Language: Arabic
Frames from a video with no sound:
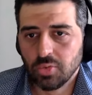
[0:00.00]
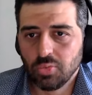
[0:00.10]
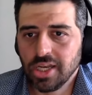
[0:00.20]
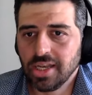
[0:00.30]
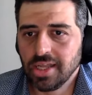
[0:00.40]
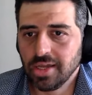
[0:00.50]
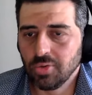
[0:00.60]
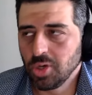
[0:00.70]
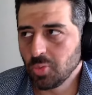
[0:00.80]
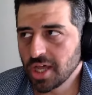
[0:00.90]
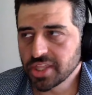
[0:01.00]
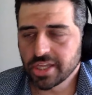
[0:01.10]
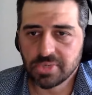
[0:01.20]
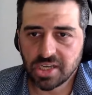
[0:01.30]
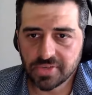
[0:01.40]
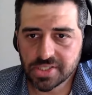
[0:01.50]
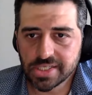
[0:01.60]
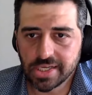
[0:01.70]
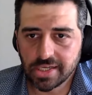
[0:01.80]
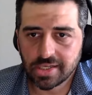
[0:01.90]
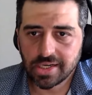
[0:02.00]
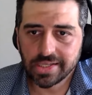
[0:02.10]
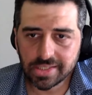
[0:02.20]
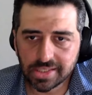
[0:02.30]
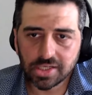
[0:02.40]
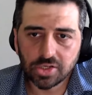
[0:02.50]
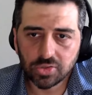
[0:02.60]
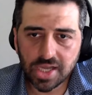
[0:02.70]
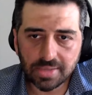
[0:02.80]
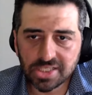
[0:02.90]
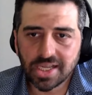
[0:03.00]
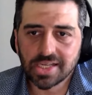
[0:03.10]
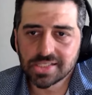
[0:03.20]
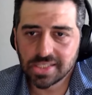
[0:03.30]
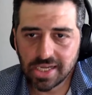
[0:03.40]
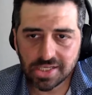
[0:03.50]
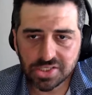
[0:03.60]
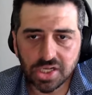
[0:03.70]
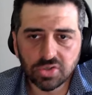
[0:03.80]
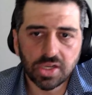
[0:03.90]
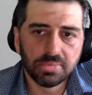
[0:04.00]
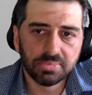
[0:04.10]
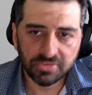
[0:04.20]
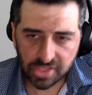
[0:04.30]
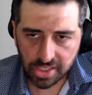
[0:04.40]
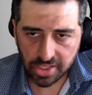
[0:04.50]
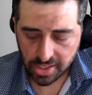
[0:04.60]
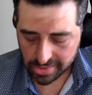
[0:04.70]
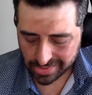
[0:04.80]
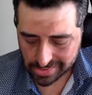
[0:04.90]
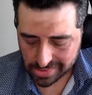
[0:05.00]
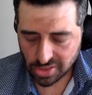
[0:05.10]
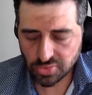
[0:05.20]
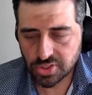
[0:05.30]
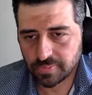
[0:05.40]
وال والواثقه من نفسها راح تقدر انه دائما تحصل هالاشياء كلها بما فيها كذلك الزوج؟